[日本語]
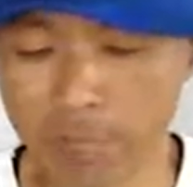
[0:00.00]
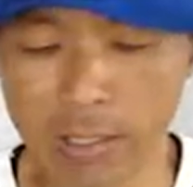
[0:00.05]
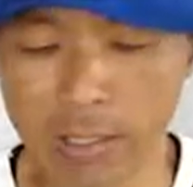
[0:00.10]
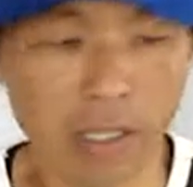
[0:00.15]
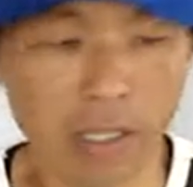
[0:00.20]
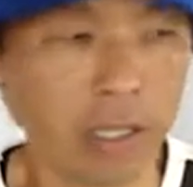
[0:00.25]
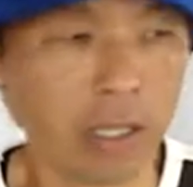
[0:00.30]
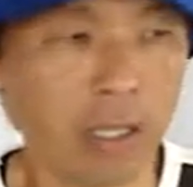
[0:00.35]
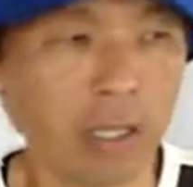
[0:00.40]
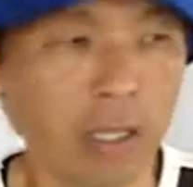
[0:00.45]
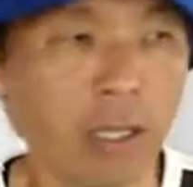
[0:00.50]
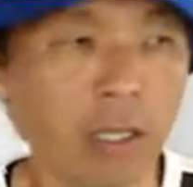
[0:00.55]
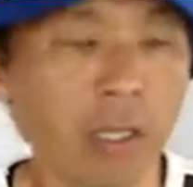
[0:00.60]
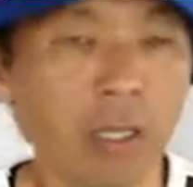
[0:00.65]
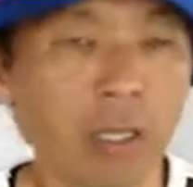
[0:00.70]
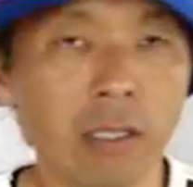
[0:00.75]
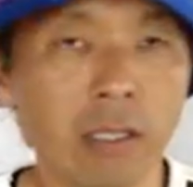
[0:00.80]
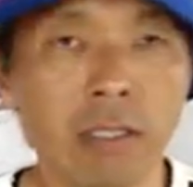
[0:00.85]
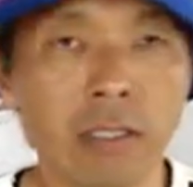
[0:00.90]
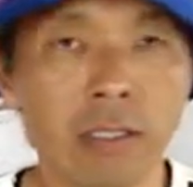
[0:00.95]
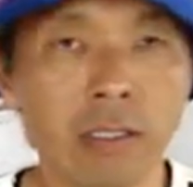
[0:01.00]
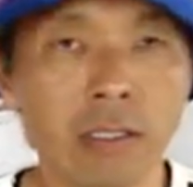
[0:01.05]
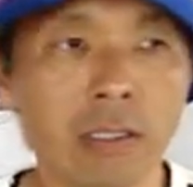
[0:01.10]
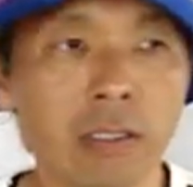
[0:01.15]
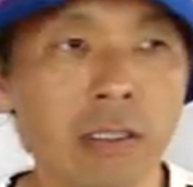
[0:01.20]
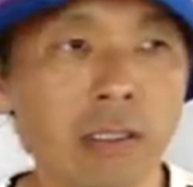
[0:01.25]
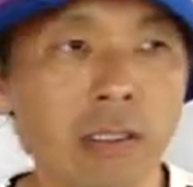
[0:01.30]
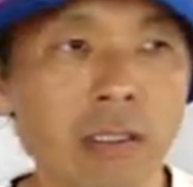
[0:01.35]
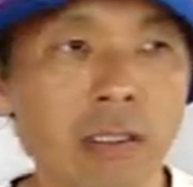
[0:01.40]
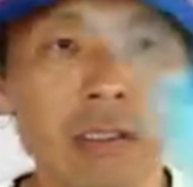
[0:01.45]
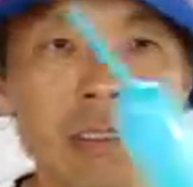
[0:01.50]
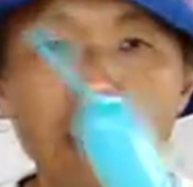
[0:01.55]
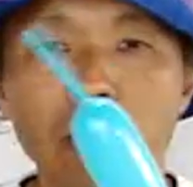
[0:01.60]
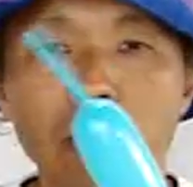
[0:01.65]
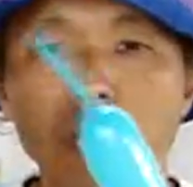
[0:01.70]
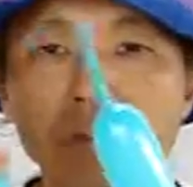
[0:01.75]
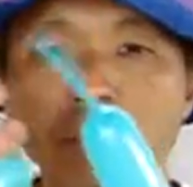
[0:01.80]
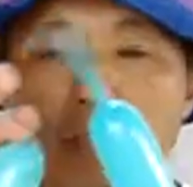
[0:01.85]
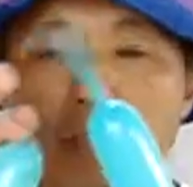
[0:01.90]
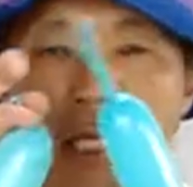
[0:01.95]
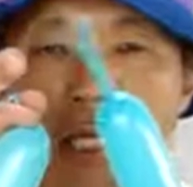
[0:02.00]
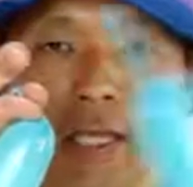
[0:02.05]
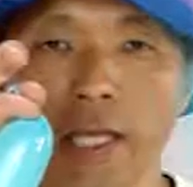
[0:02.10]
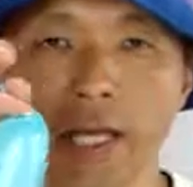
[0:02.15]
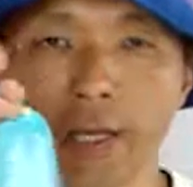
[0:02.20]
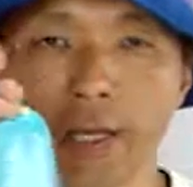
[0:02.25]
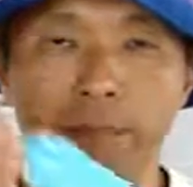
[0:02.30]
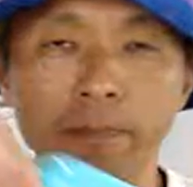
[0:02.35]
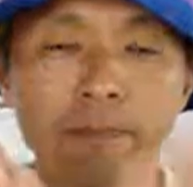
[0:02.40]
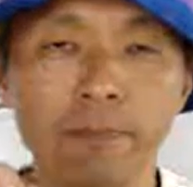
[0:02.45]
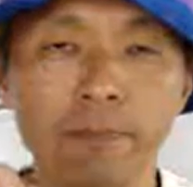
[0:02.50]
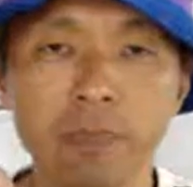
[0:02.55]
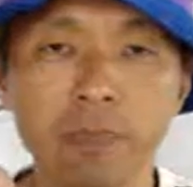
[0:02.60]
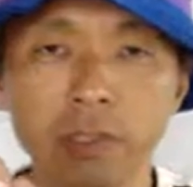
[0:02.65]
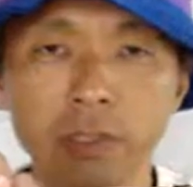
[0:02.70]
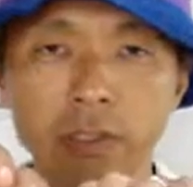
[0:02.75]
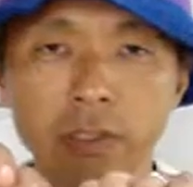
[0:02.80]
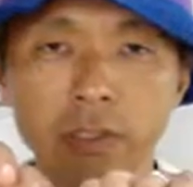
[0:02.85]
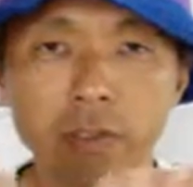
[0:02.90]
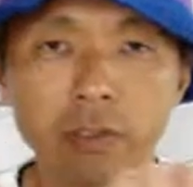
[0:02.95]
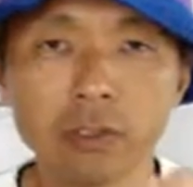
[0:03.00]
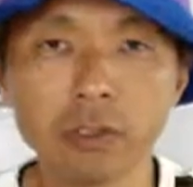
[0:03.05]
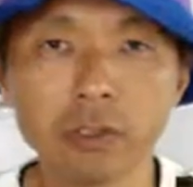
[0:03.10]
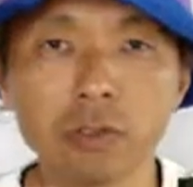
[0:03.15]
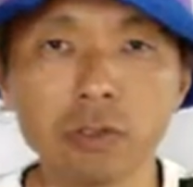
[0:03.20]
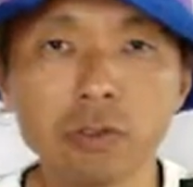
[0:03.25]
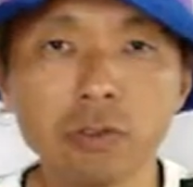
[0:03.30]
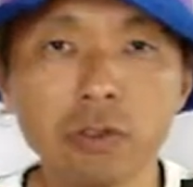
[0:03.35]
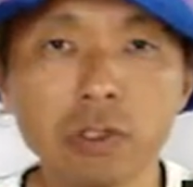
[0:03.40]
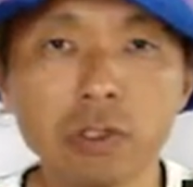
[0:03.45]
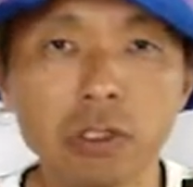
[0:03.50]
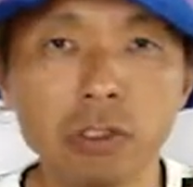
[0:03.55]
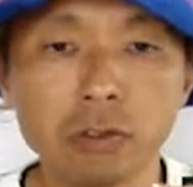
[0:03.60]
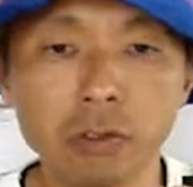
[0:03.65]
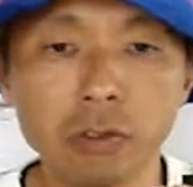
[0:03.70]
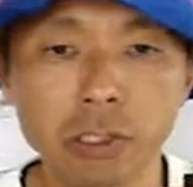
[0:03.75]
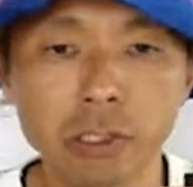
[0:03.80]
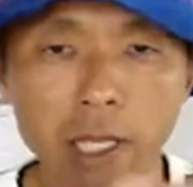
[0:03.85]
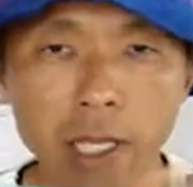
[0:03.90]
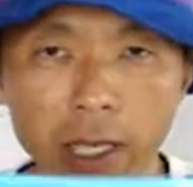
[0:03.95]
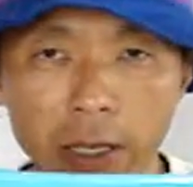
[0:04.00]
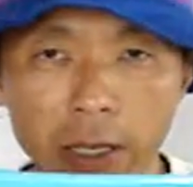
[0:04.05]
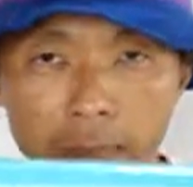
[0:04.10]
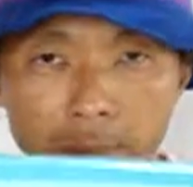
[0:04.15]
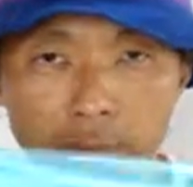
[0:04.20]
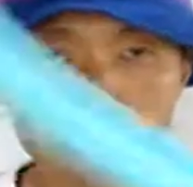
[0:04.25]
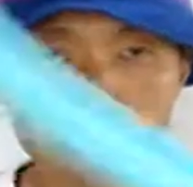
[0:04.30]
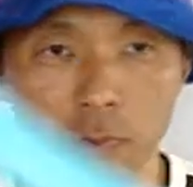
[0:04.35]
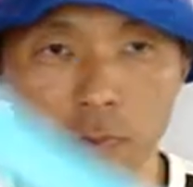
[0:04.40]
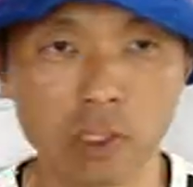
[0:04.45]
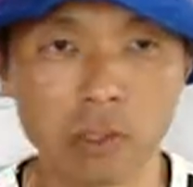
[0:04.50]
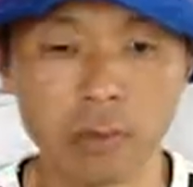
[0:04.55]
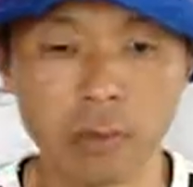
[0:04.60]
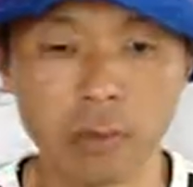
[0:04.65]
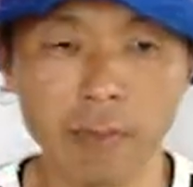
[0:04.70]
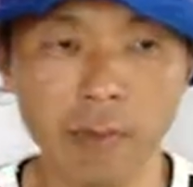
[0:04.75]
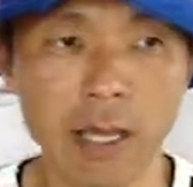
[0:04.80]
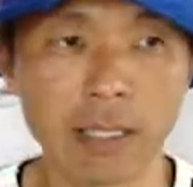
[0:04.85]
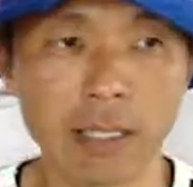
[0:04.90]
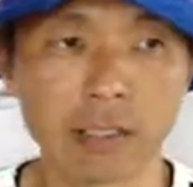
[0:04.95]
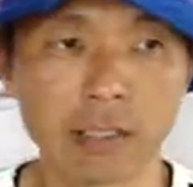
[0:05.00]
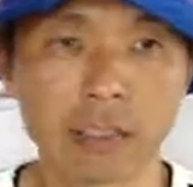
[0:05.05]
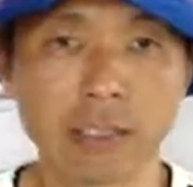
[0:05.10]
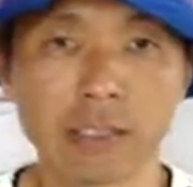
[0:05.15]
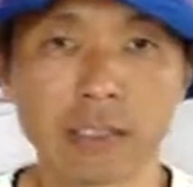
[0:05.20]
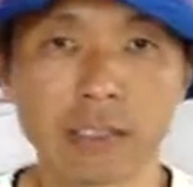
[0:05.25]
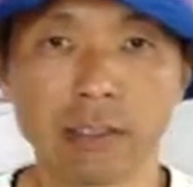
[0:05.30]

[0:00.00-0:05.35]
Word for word: ますこのぐらいでちょっと空気を抜いて結びます